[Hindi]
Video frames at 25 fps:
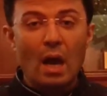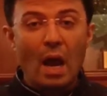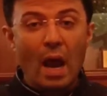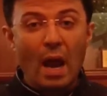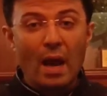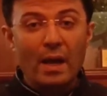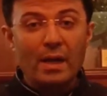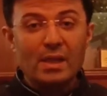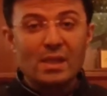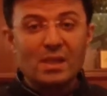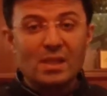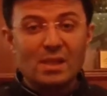
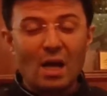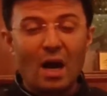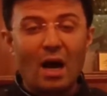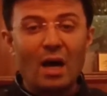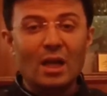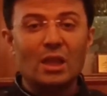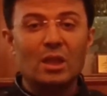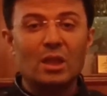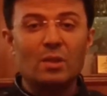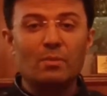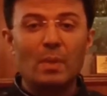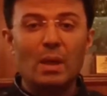एंड
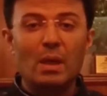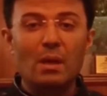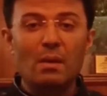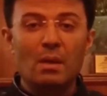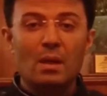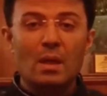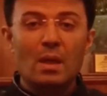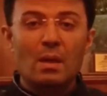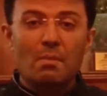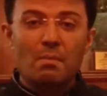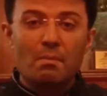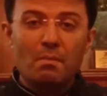साथ में
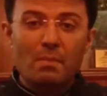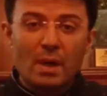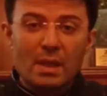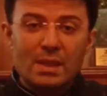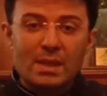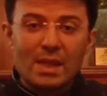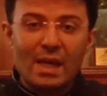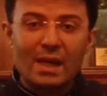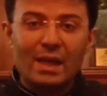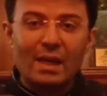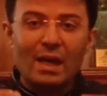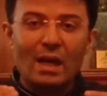
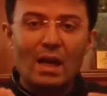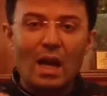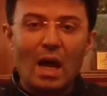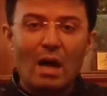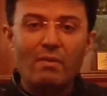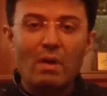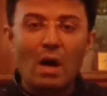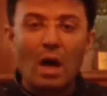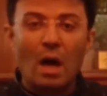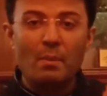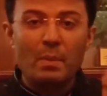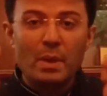मज़े के
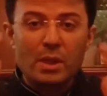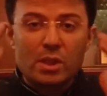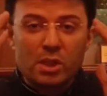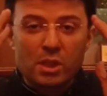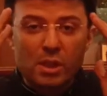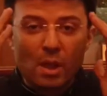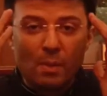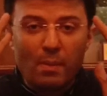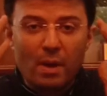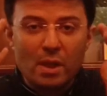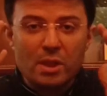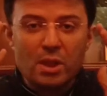अलावा हमें
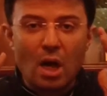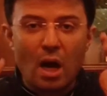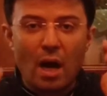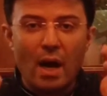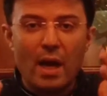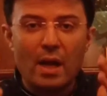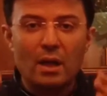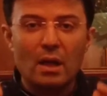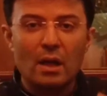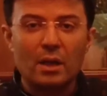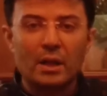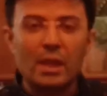समझ
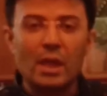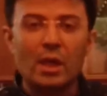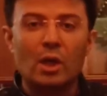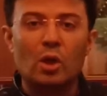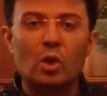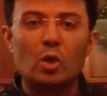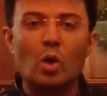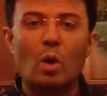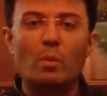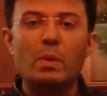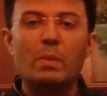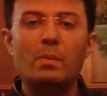आएगा कि
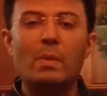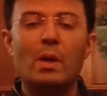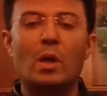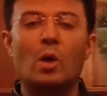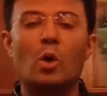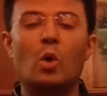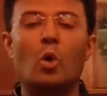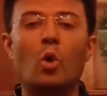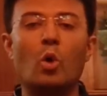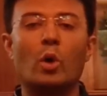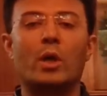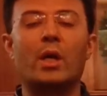इकोनॉमी में
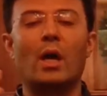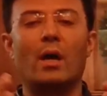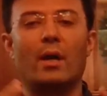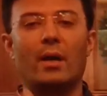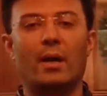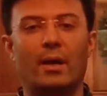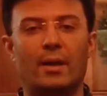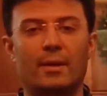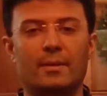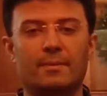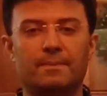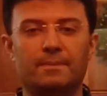हो क्या
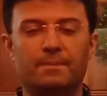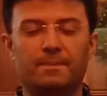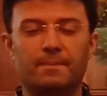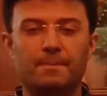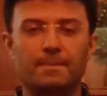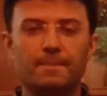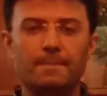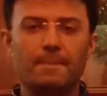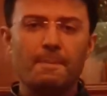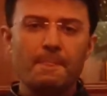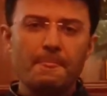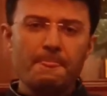रहा है
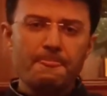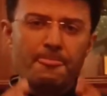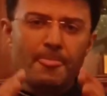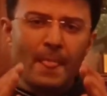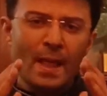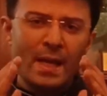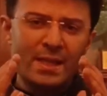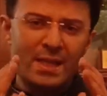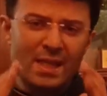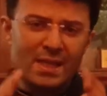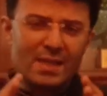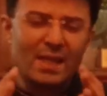
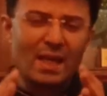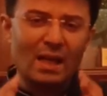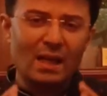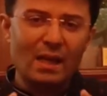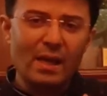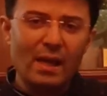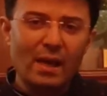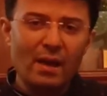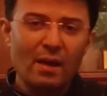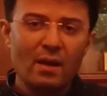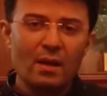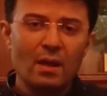जिसके
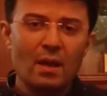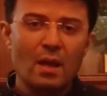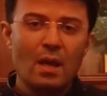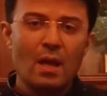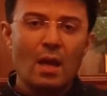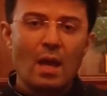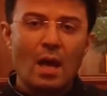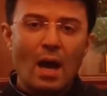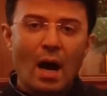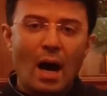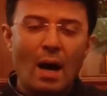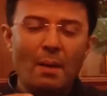लिए
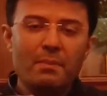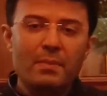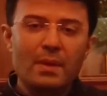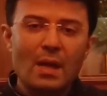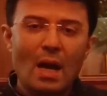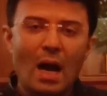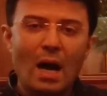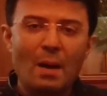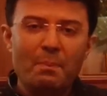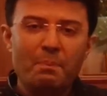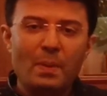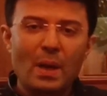हम
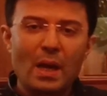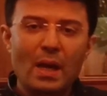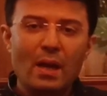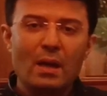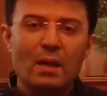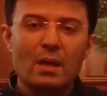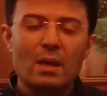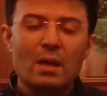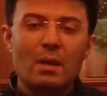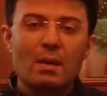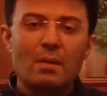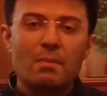यहां पे
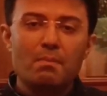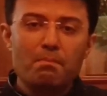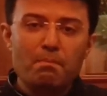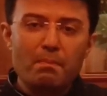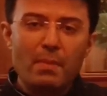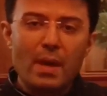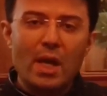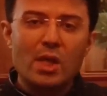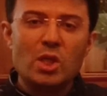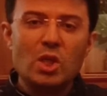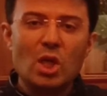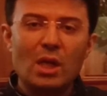
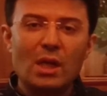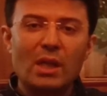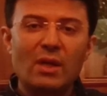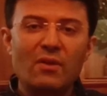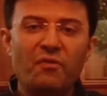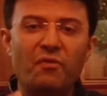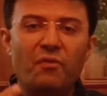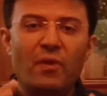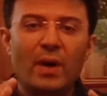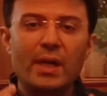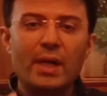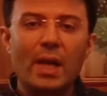
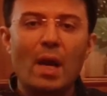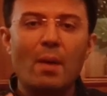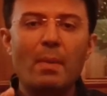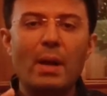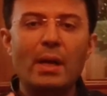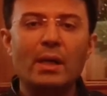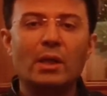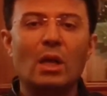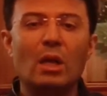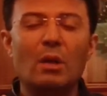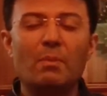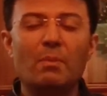मेजरली
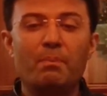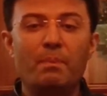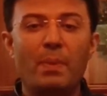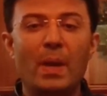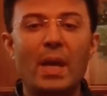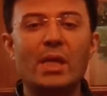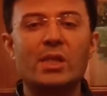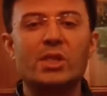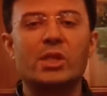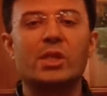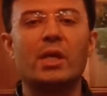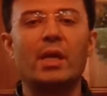फंडामेंटल
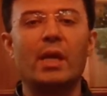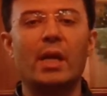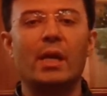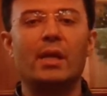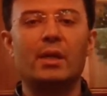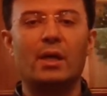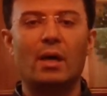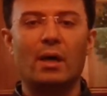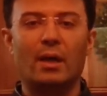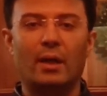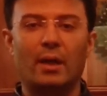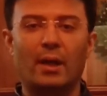बेस
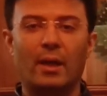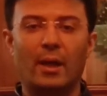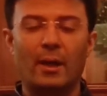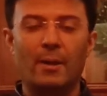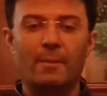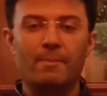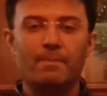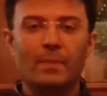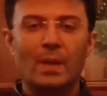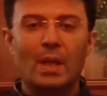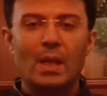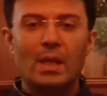क्रिएट कर रहे
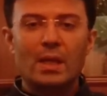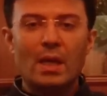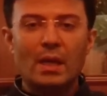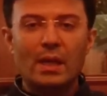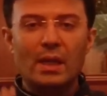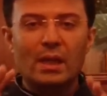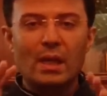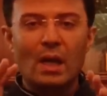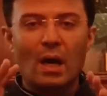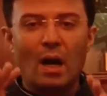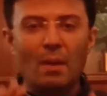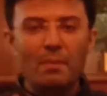हैं
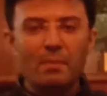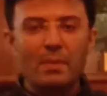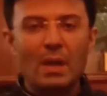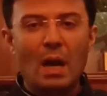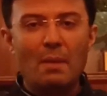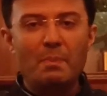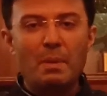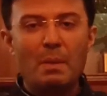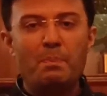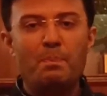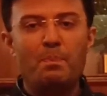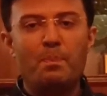यानी कि हम
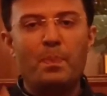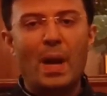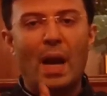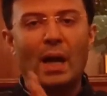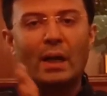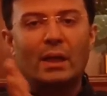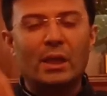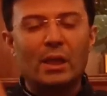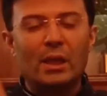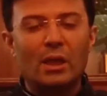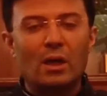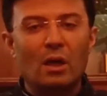यहाँ पे
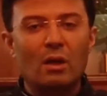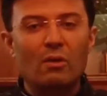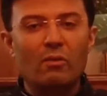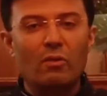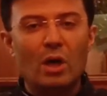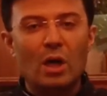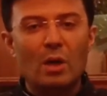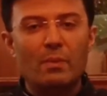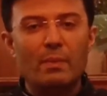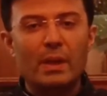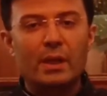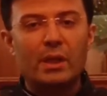प्रैक्टिकल
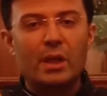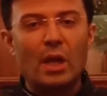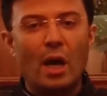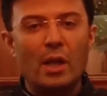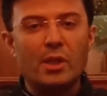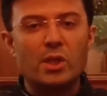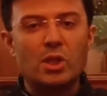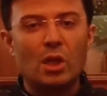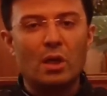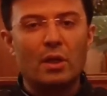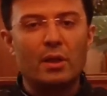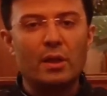वर्ल्ड में क्या
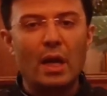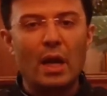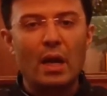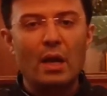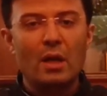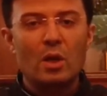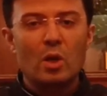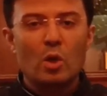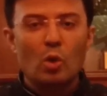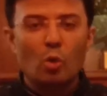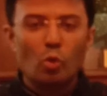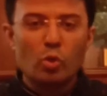चल रहा
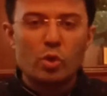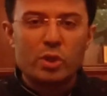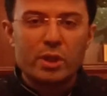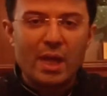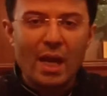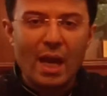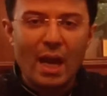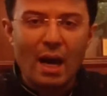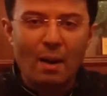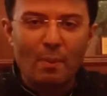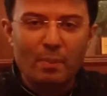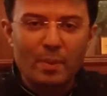है
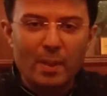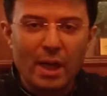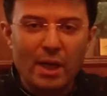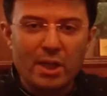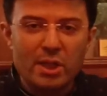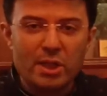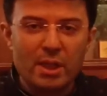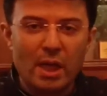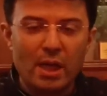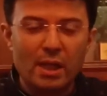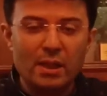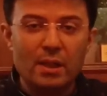उसके
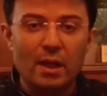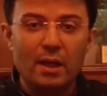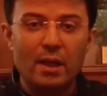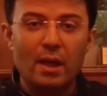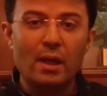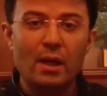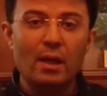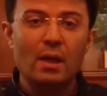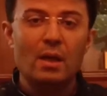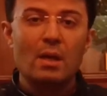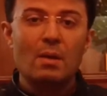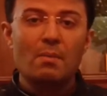अपडेट्स नहीं दे
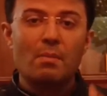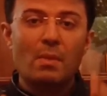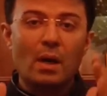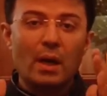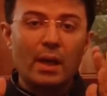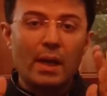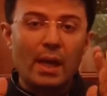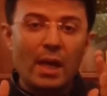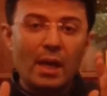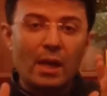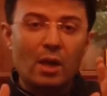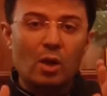रहे
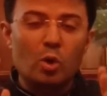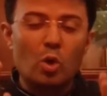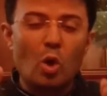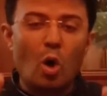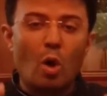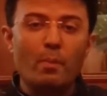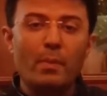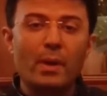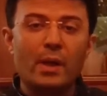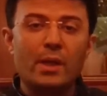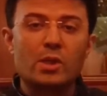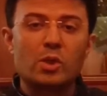मगर
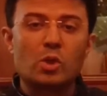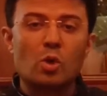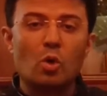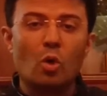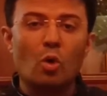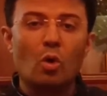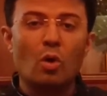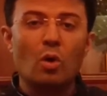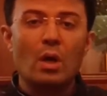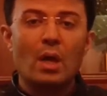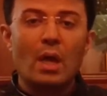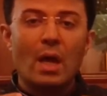इकोनॉमिक्स
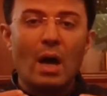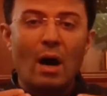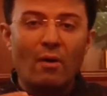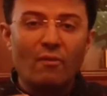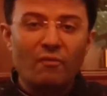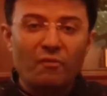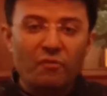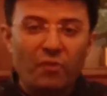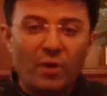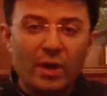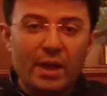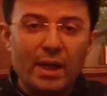को
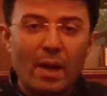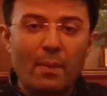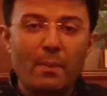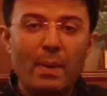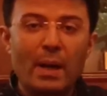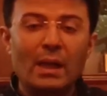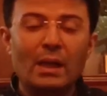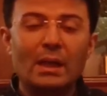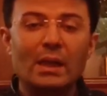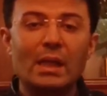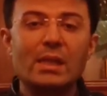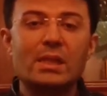हम
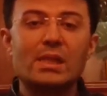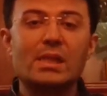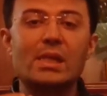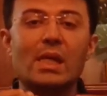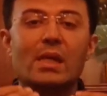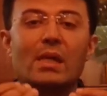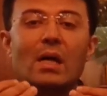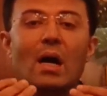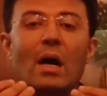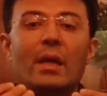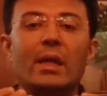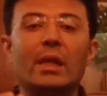फंडामेंटली
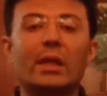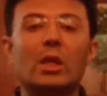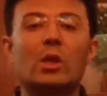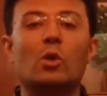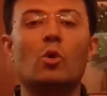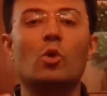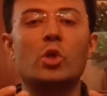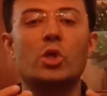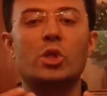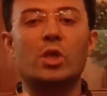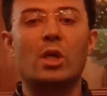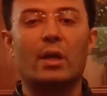सिखाने की
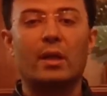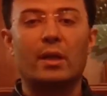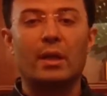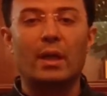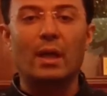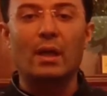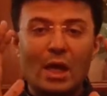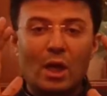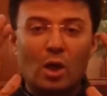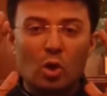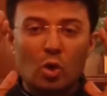कोशिश कर रहे हैं